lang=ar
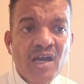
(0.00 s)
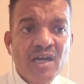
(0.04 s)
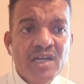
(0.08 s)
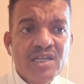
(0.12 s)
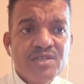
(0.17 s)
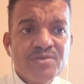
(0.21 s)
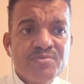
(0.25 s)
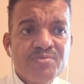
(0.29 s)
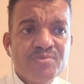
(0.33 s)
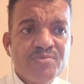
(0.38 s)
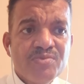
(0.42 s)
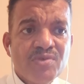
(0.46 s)

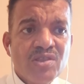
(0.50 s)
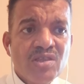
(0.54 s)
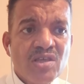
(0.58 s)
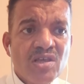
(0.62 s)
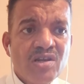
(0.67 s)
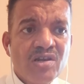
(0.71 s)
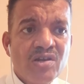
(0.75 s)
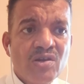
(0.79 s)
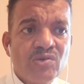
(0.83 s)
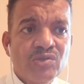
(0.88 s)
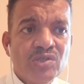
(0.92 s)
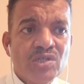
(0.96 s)
على سبيل
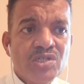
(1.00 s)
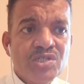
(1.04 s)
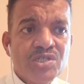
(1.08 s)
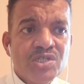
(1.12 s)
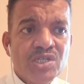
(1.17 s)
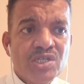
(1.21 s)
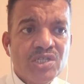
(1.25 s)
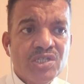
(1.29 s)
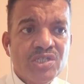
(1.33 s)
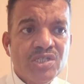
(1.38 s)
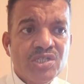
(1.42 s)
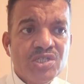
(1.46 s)
المثال لون
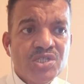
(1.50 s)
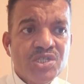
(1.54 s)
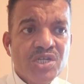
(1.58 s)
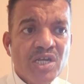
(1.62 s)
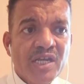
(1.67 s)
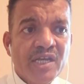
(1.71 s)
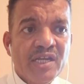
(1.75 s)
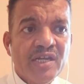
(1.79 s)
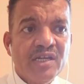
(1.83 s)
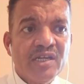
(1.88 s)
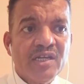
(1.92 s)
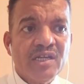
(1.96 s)
الجلد
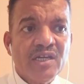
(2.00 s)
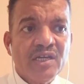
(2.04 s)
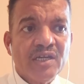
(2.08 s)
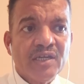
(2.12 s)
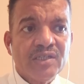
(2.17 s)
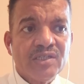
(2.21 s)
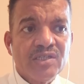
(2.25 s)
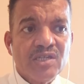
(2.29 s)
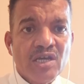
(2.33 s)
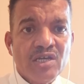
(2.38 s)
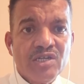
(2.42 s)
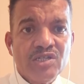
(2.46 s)
شكل
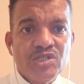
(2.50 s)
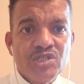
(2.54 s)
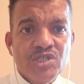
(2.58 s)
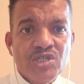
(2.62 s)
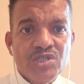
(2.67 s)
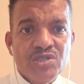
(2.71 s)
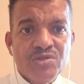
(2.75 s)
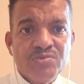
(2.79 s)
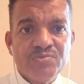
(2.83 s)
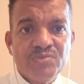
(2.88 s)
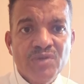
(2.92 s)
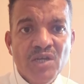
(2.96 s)
غطاء
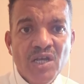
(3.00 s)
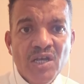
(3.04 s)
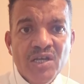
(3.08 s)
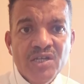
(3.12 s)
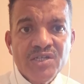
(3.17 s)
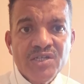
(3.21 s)
الجسم